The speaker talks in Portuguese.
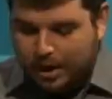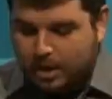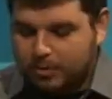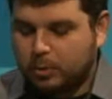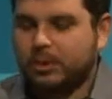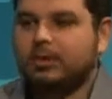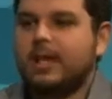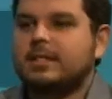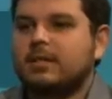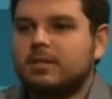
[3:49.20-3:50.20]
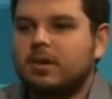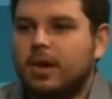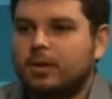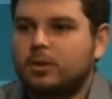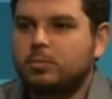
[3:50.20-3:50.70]
Crave está completando 10 anos
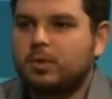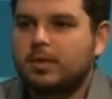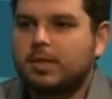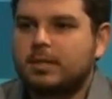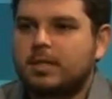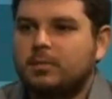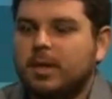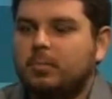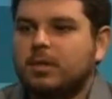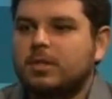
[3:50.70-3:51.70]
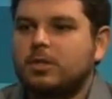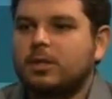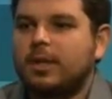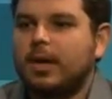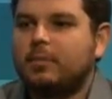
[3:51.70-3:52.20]
agora, em 2013 também, pode ser
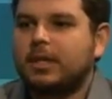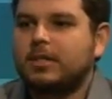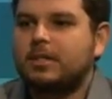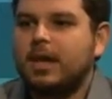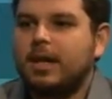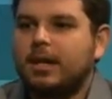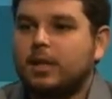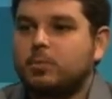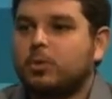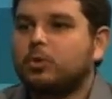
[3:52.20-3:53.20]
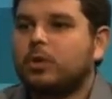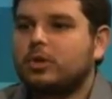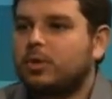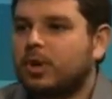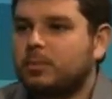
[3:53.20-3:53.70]
dito que é uma das grandes produtoras
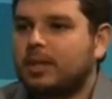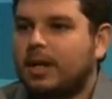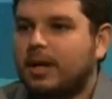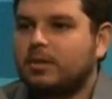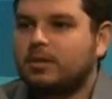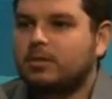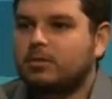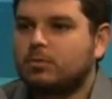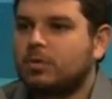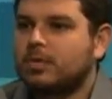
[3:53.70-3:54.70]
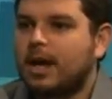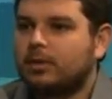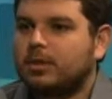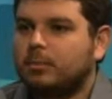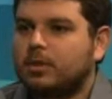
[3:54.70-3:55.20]
de curtas-metragens do
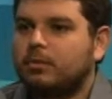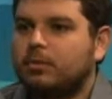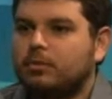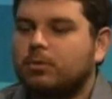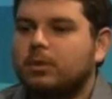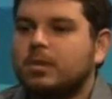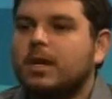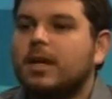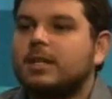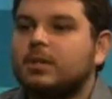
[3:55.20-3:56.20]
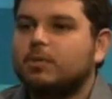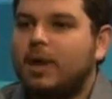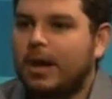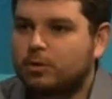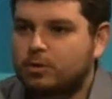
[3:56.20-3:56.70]
Estado, né? Porque, afinal de contas, são
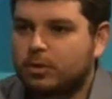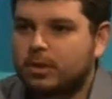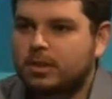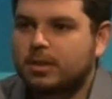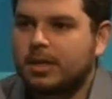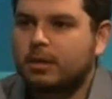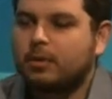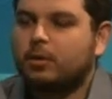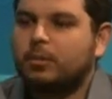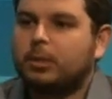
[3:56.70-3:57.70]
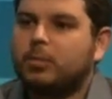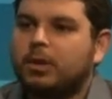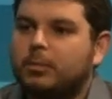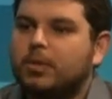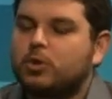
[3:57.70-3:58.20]
vários curtas, né? Dá para comentar um pouquinho
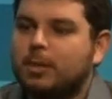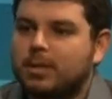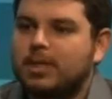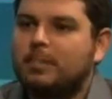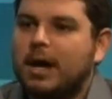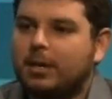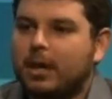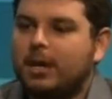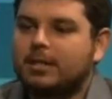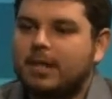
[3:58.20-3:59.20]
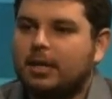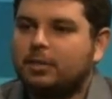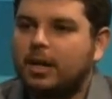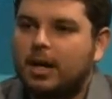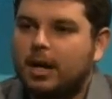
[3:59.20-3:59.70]
também sobre esse trabalho que é realizado
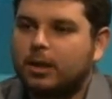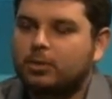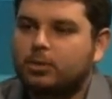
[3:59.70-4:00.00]
aqui no